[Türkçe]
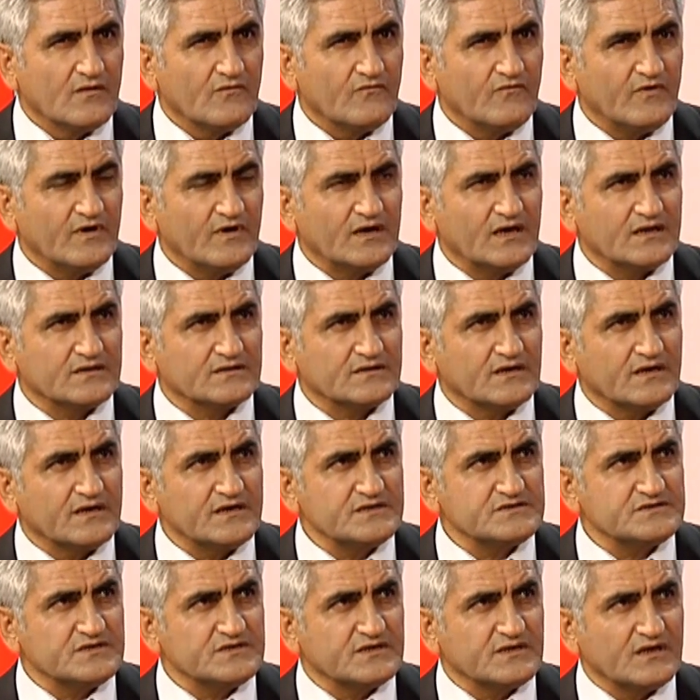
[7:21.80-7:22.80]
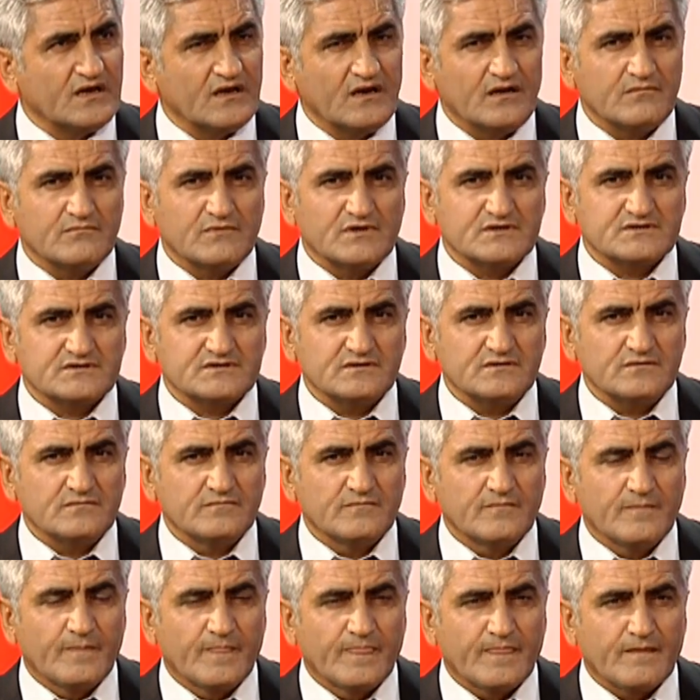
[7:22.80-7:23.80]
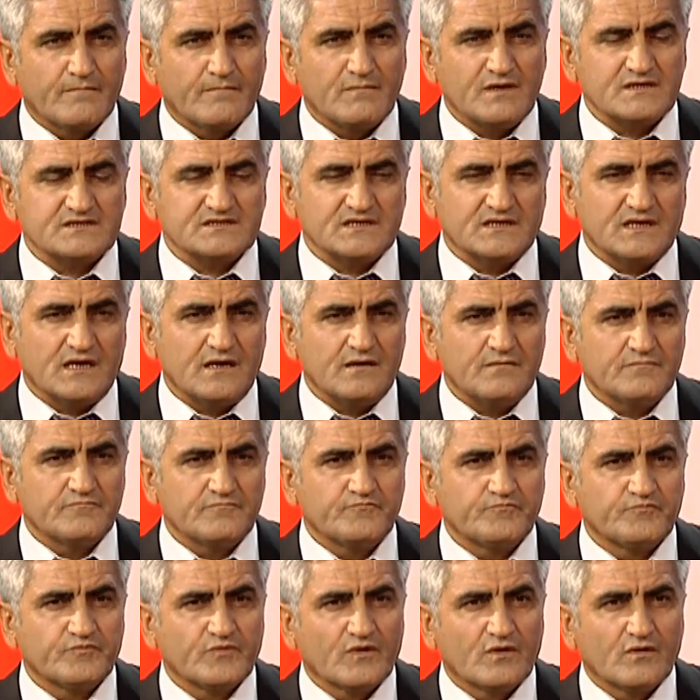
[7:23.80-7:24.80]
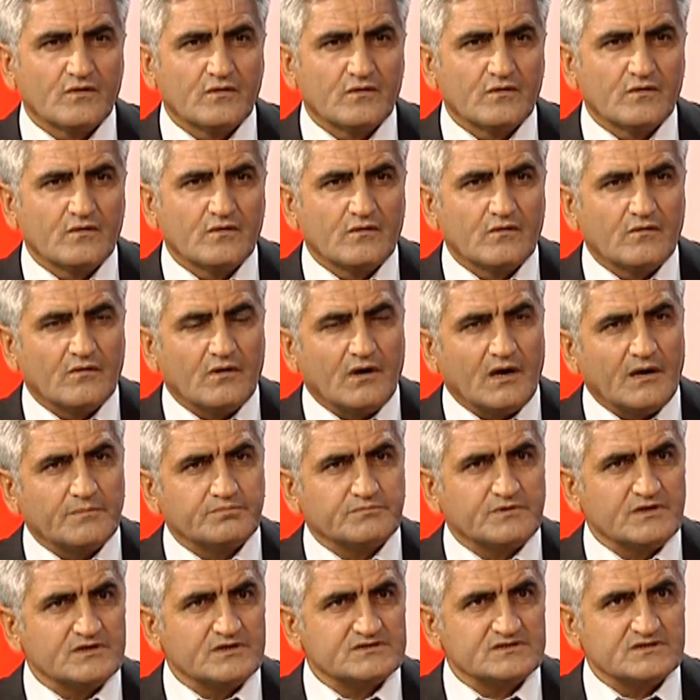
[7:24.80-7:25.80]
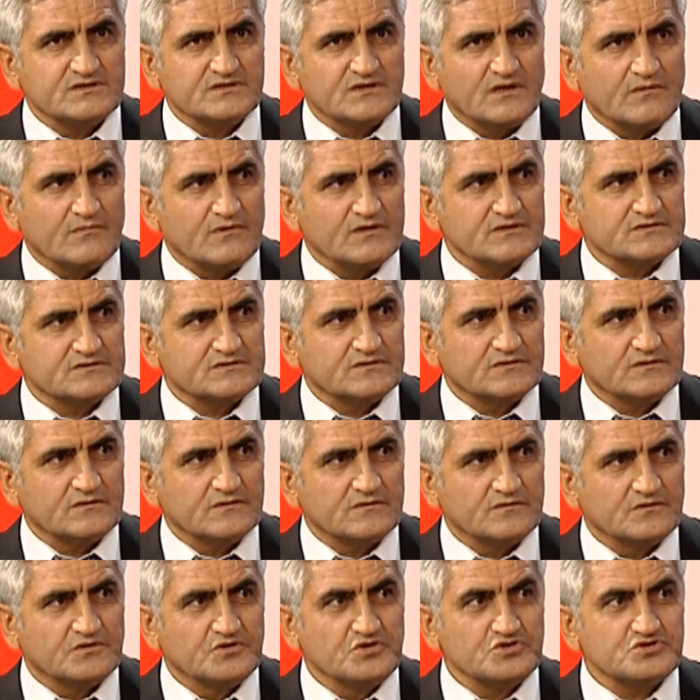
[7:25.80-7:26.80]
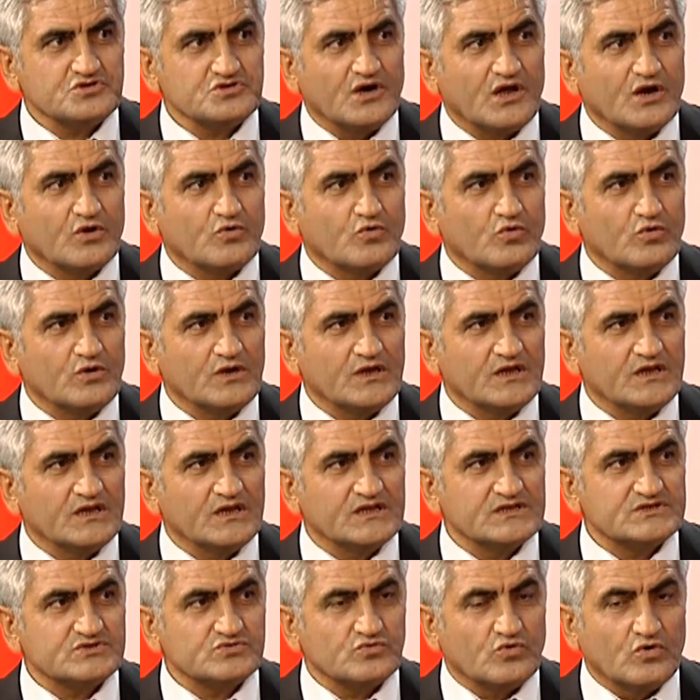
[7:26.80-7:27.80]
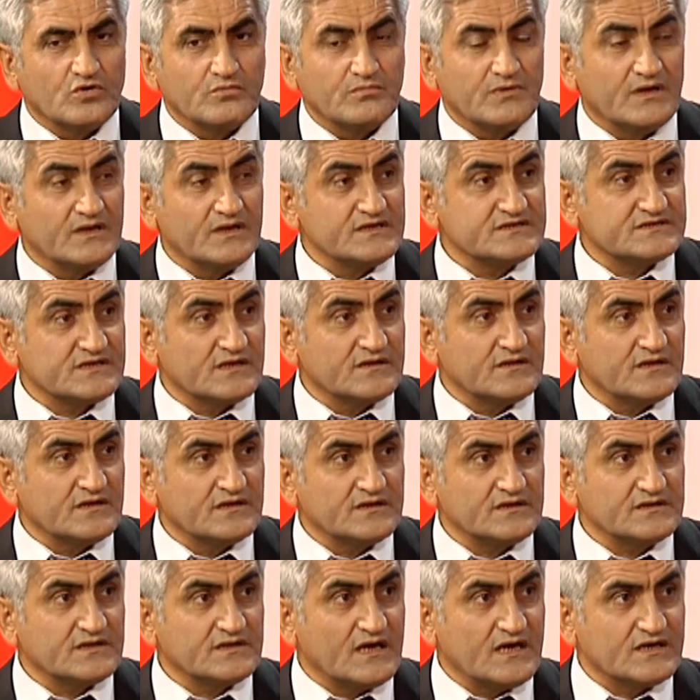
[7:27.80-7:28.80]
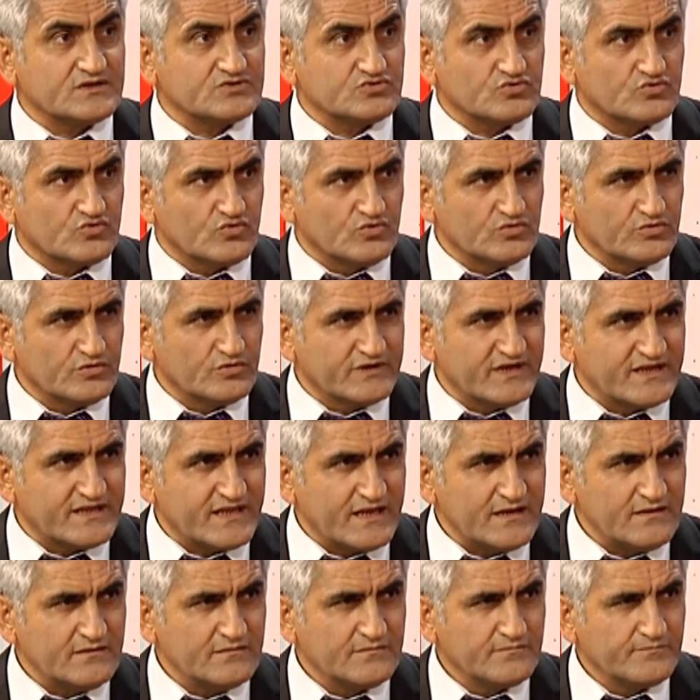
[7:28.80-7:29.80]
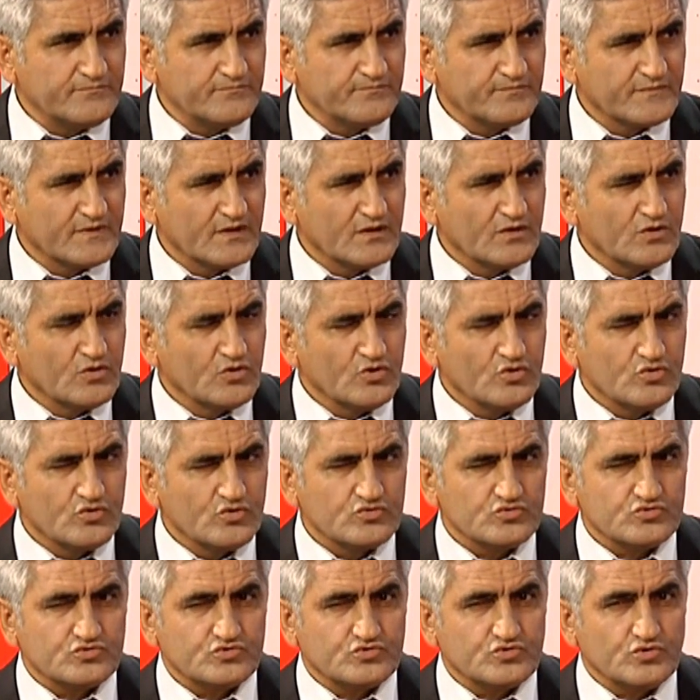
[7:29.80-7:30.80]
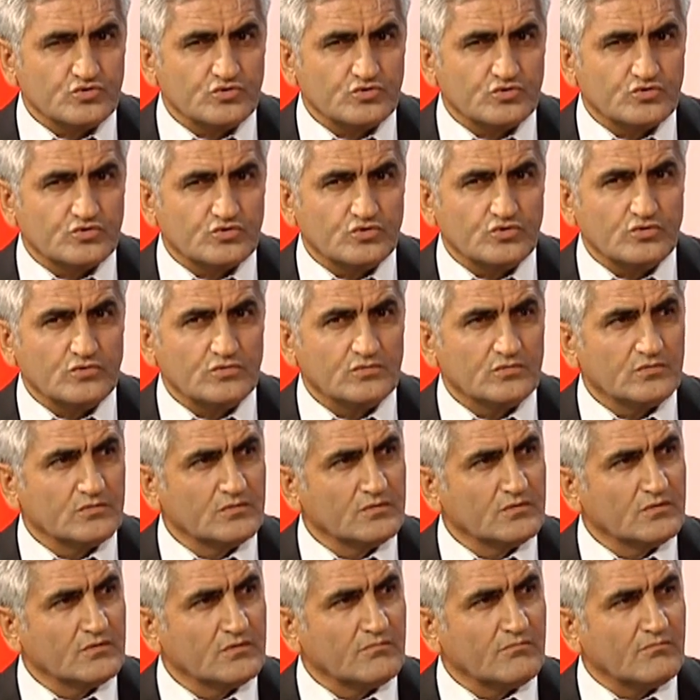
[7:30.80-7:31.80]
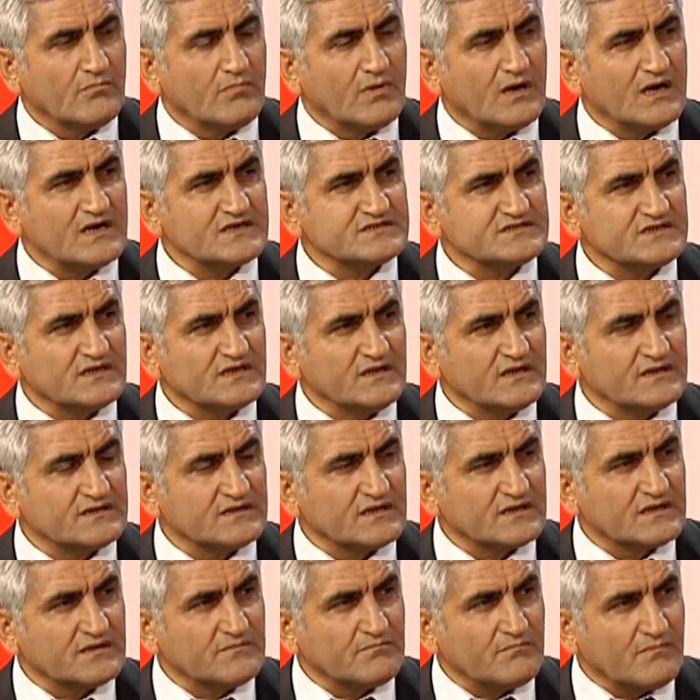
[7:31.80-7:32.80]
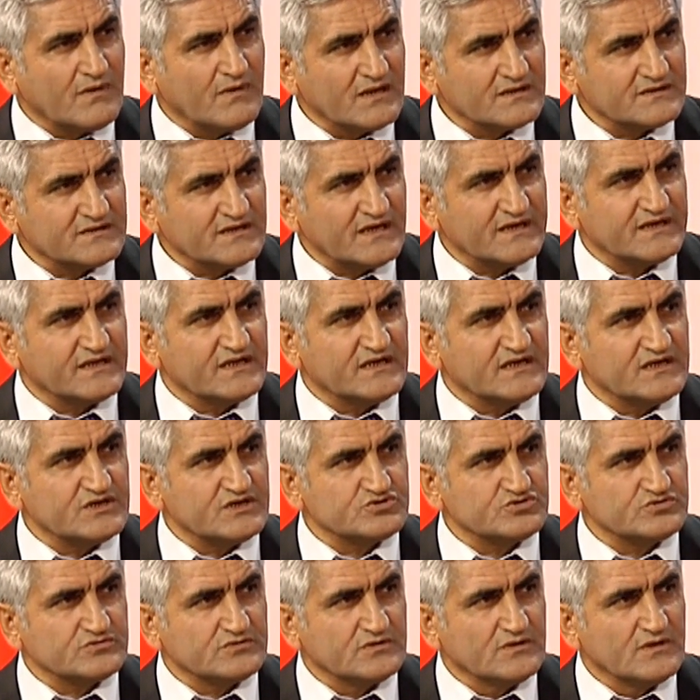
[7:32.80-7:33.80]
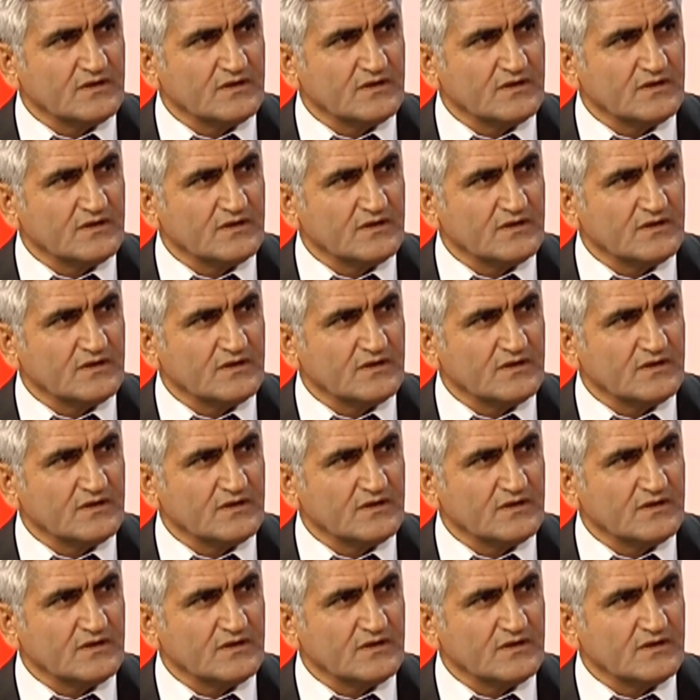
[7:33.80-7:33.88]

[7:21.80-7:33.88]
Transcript: Fakat karaciğer yağlanması mesela abdestli, namazlı, hiç alkolle ilgisi olmayan insanlarda daha çok oluyor. Neden? Çünkü bağırsaklardaki mantar yerleşir.